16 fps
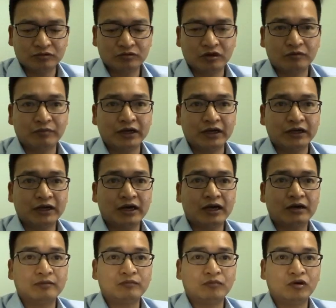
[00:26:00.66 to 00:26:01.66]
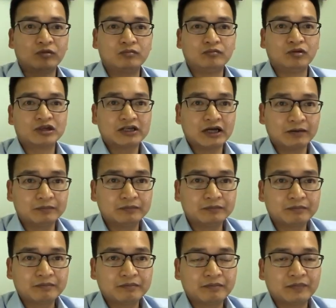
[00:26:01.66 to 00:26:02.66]
dụng đòn bẩy là 1 100.
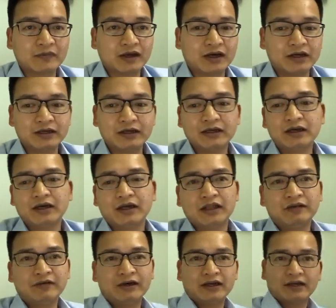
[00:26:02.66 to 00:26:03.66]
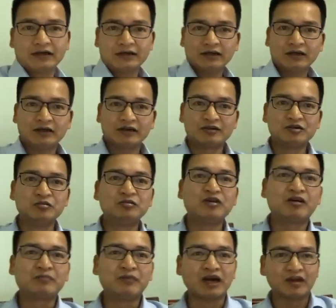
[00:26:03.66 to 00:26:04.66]
Đấy. Thế vậy là dùng
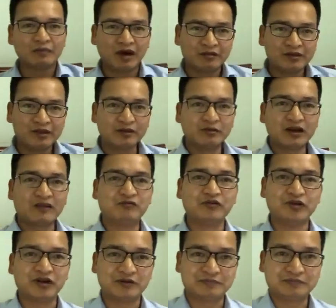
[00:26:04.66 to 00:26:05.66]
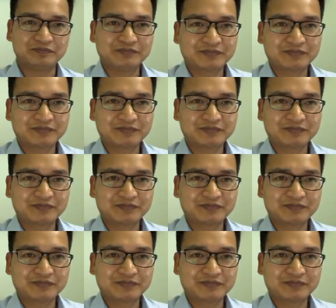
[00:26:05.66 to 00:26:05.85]
đòn bẩy bao nhiêu là phù hợp?